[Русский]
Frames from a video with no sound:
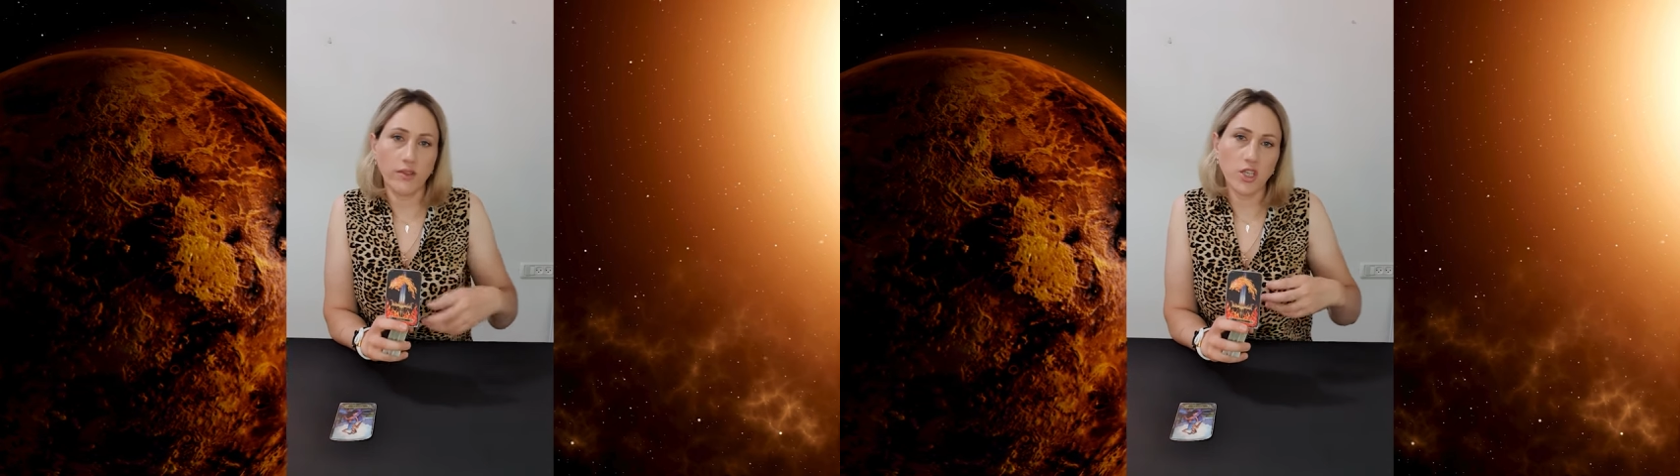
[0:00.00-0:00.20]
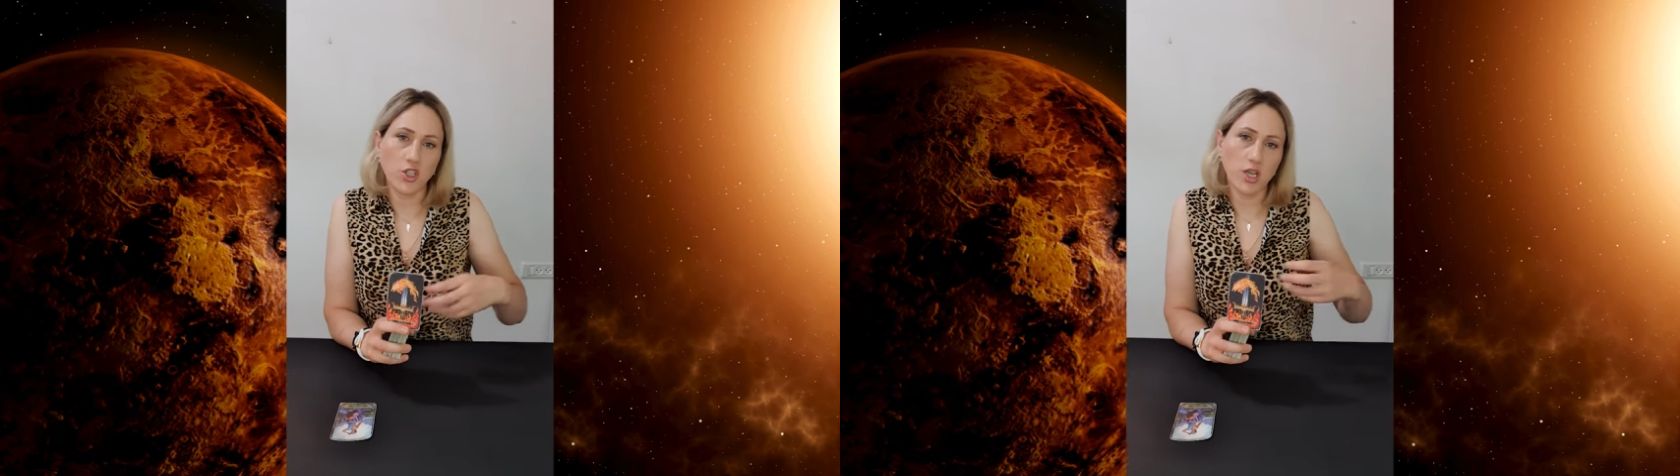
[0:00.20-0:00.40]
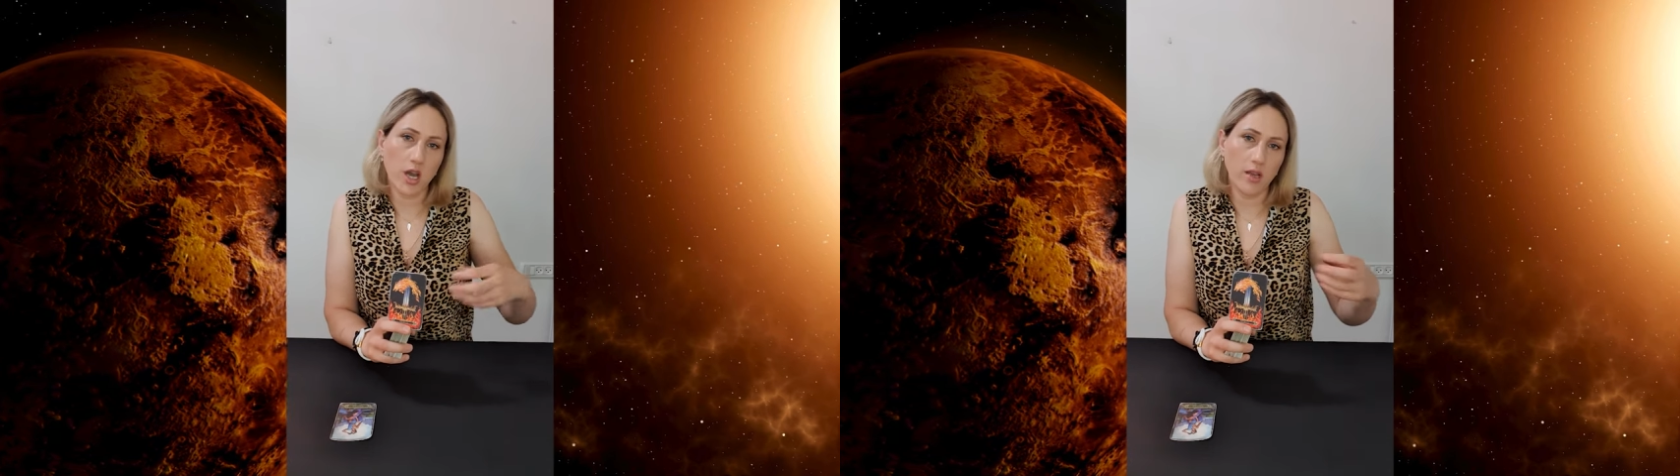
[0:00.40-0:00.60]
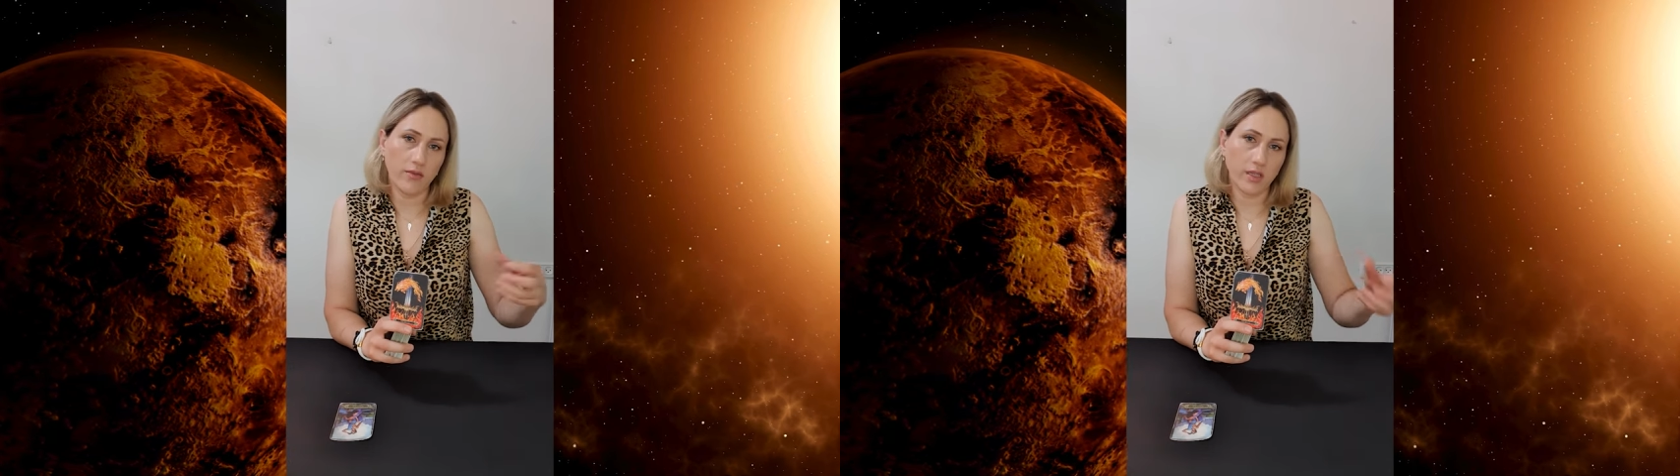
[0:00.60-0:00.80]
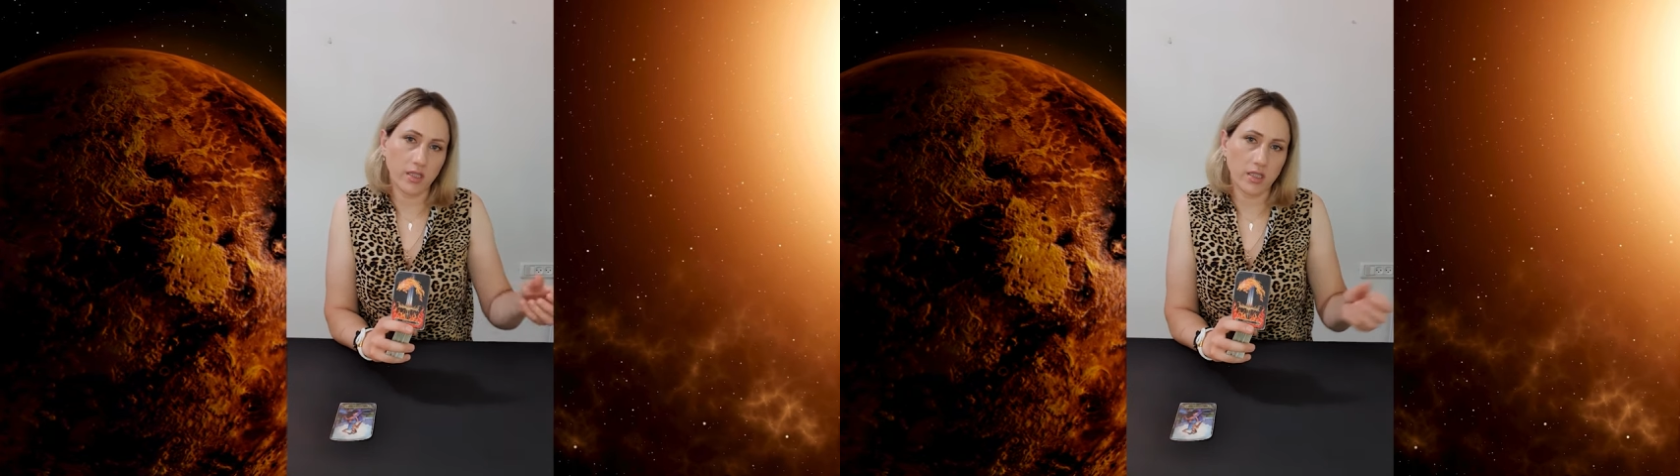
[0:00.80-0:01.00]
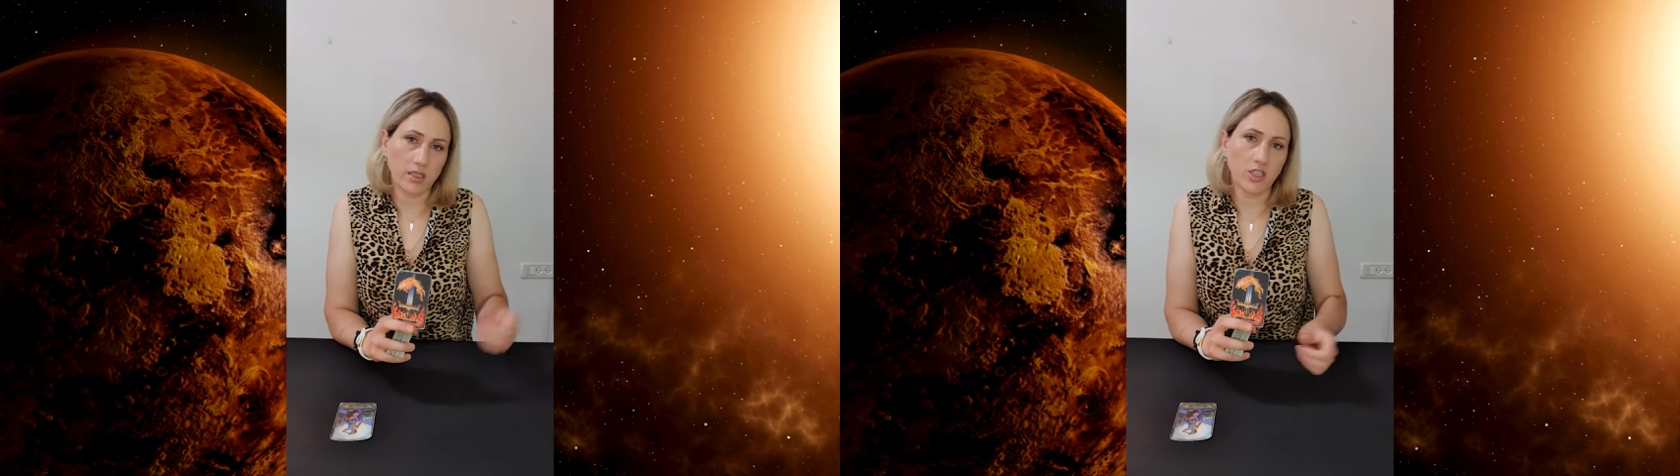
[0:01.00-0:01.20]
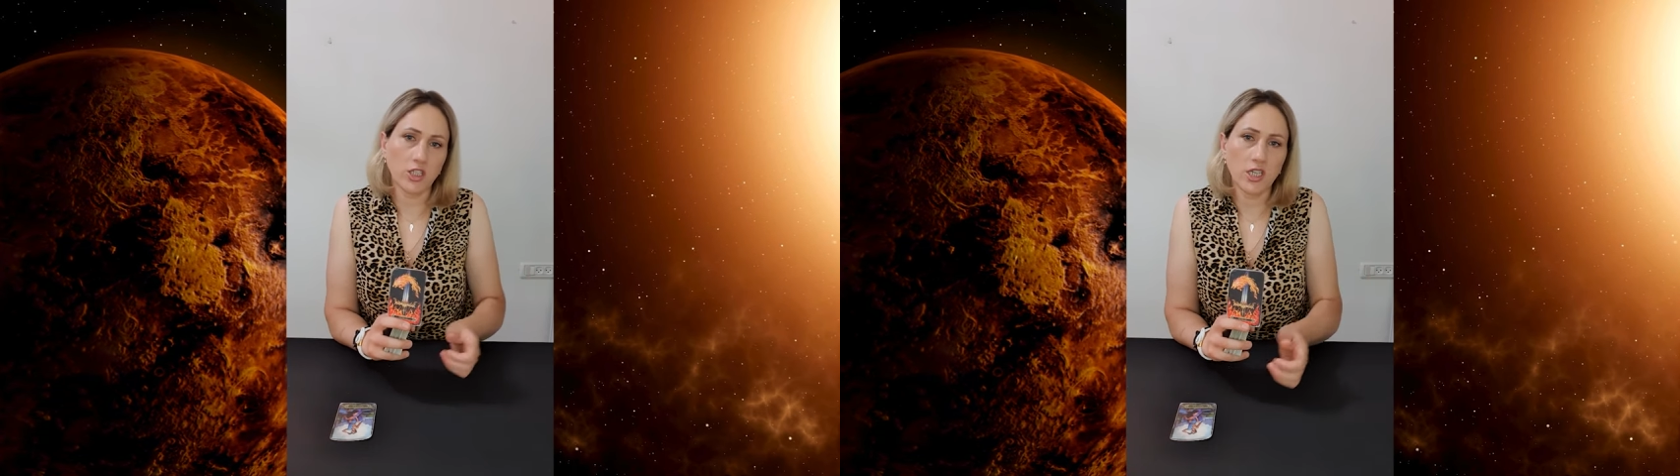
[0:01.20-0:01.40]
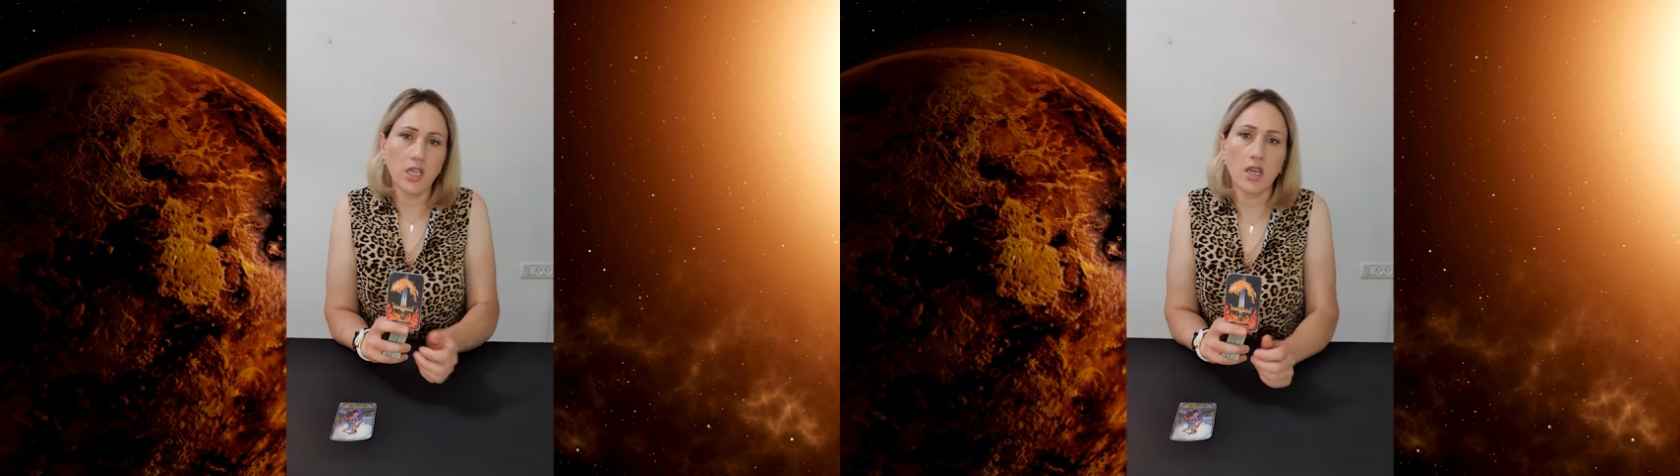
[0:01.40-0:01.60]
начале вот это
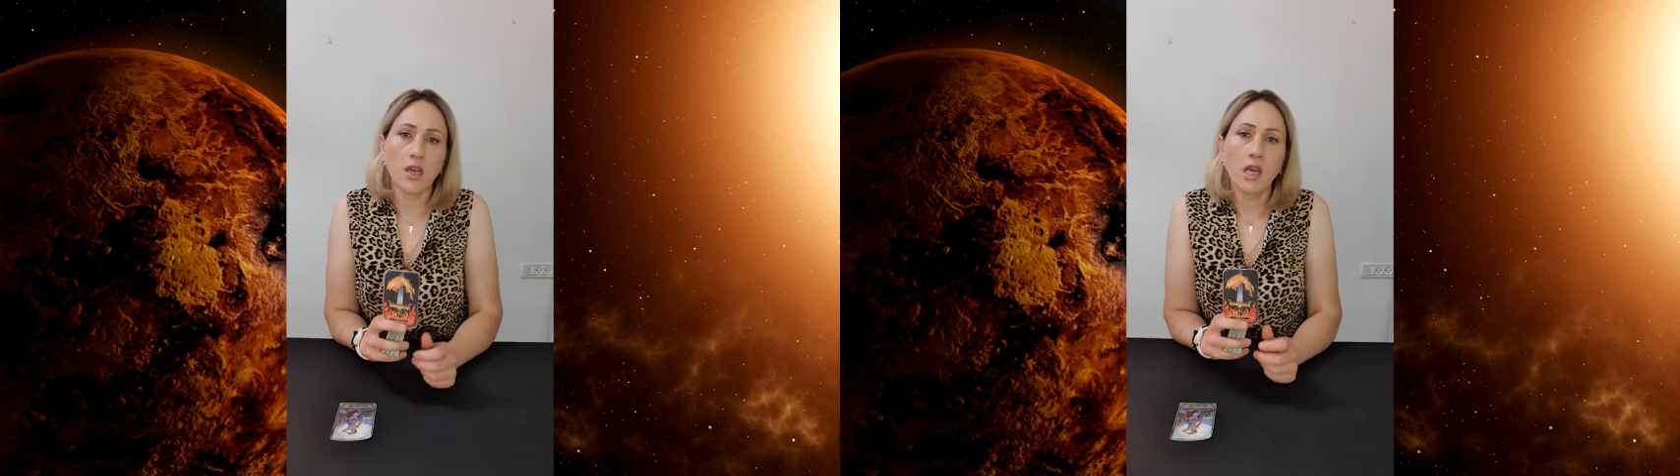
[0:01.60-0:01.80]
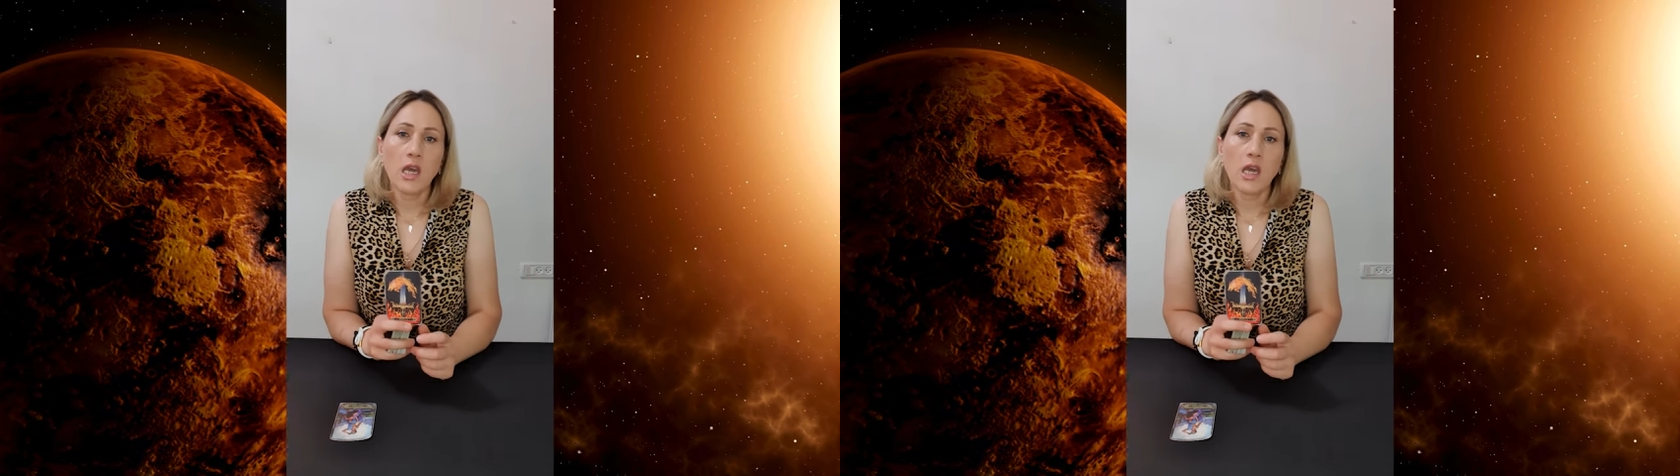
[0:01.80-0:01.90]
отношения,